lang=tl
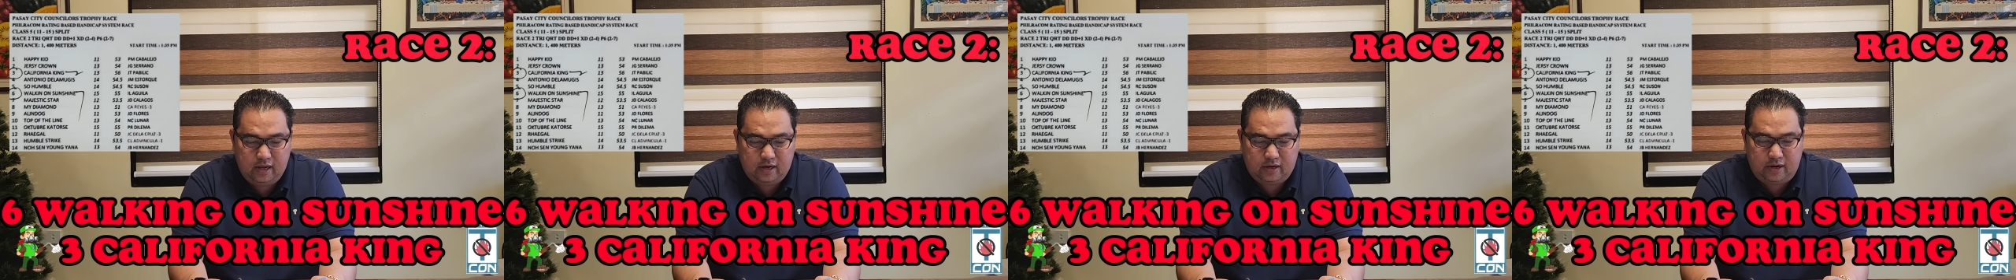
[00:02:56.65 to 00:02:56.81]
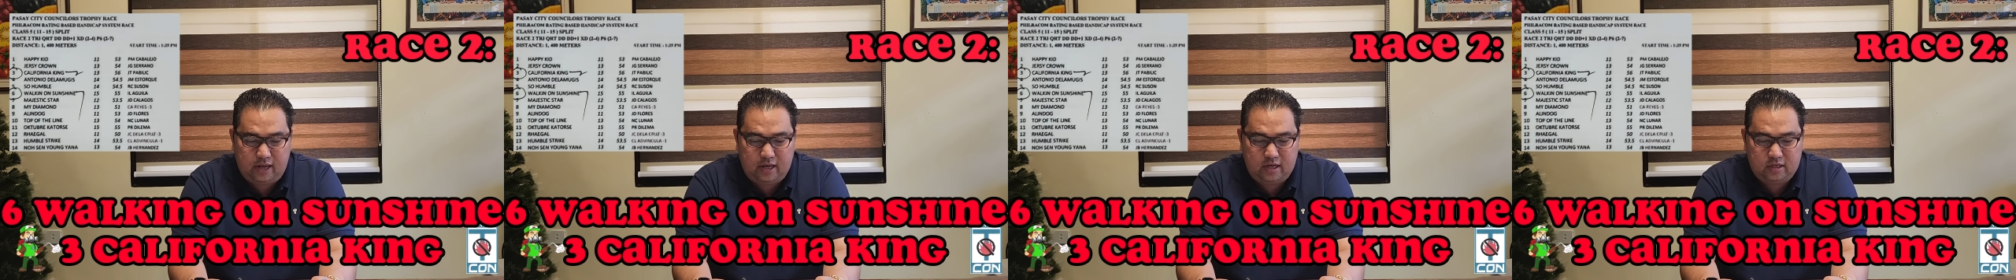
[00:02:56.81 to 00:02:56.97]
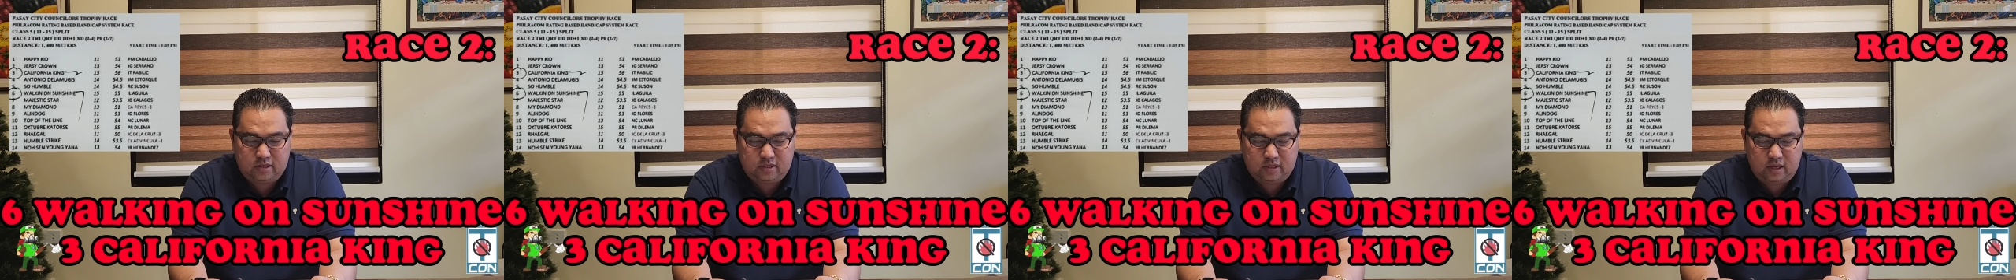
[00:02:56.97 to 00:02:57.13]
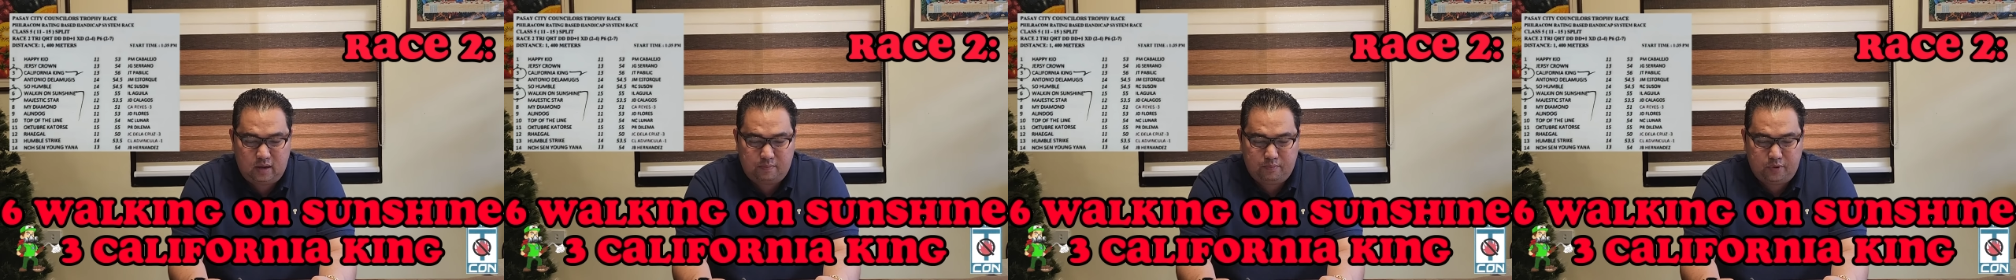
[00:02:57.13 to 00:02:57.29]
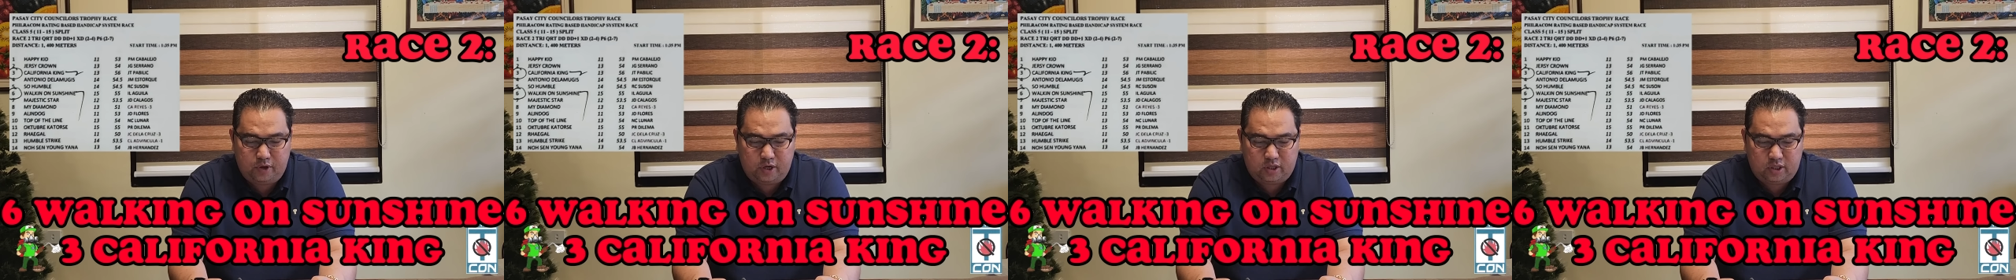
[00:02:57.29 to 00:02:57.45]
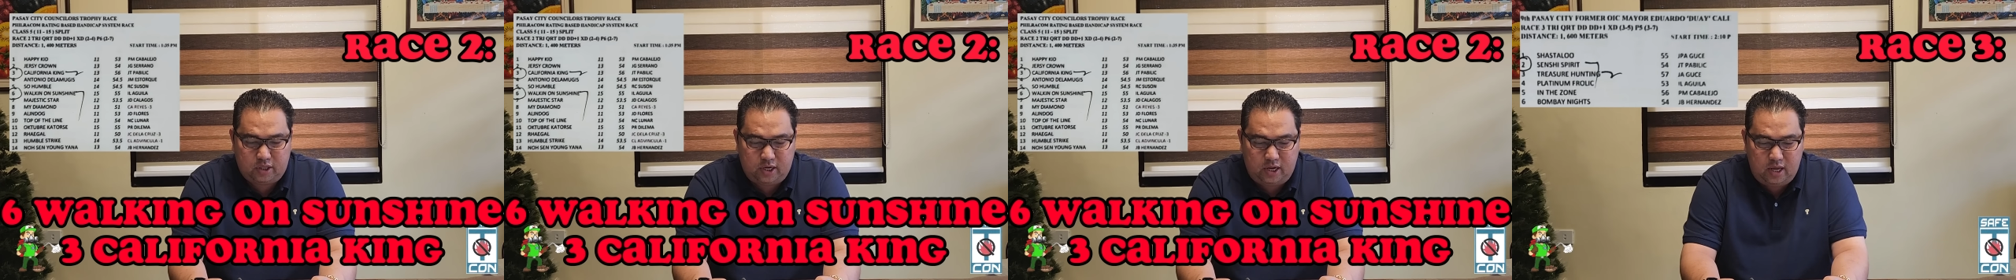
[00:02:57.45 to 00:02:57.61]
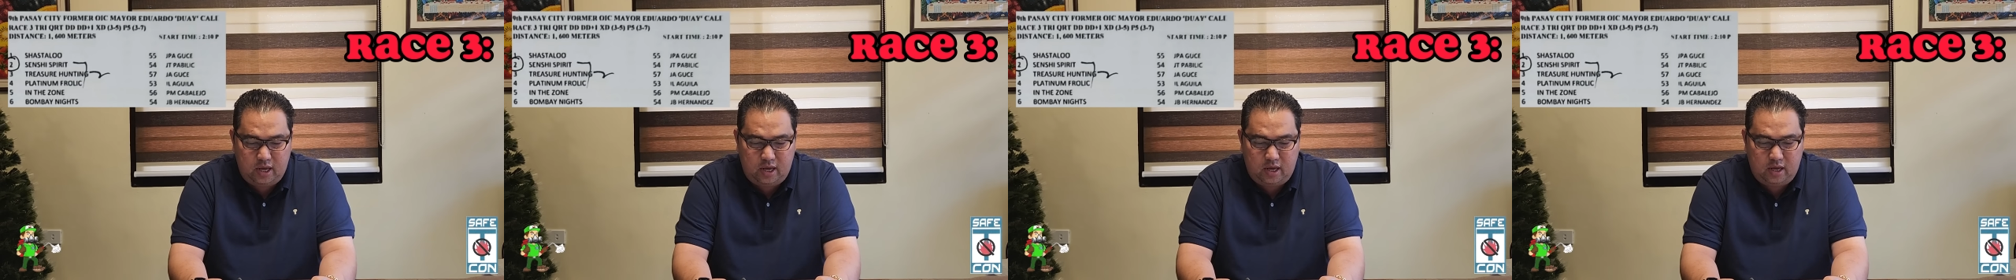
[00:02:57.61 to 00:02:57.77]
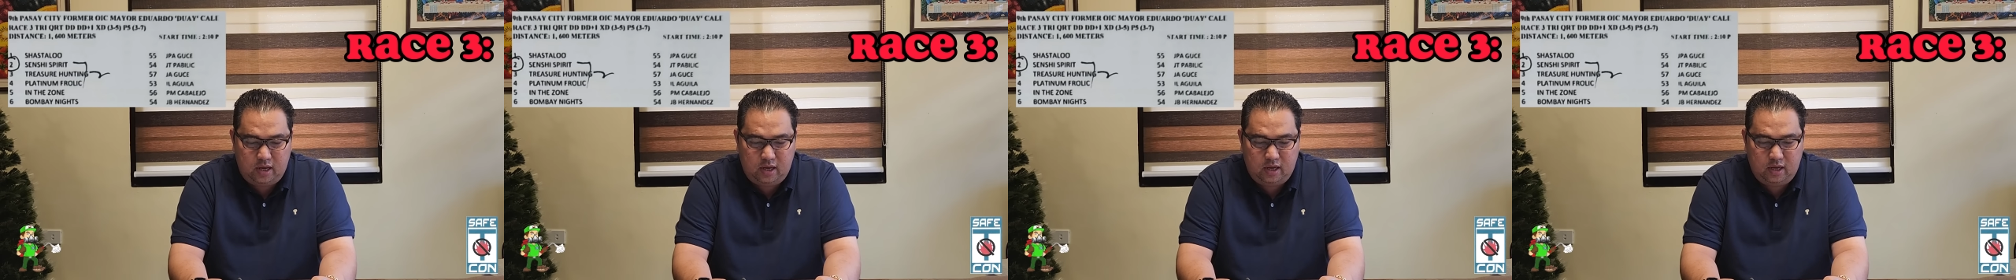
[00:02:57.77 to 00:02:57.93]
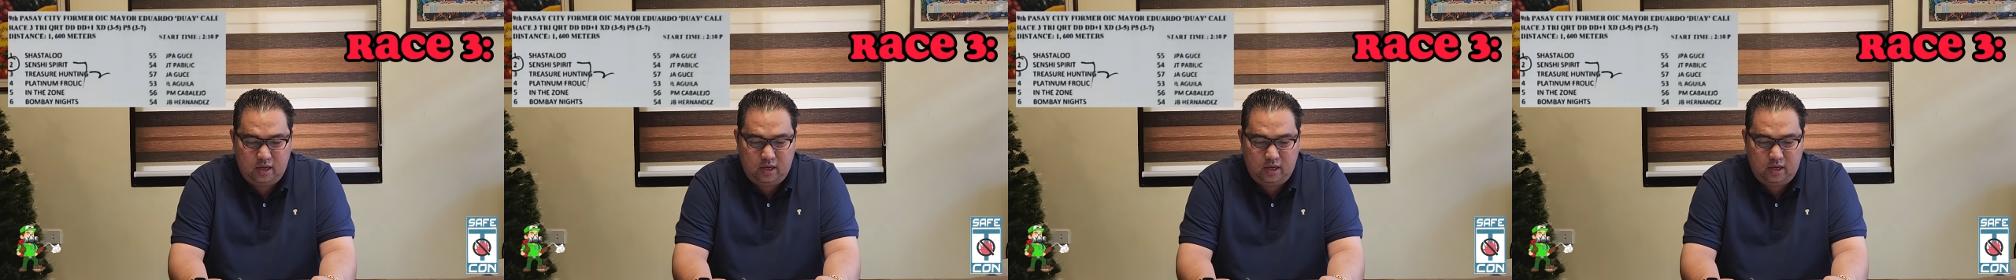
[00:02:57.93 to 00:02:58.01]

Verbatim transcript: Race number 3.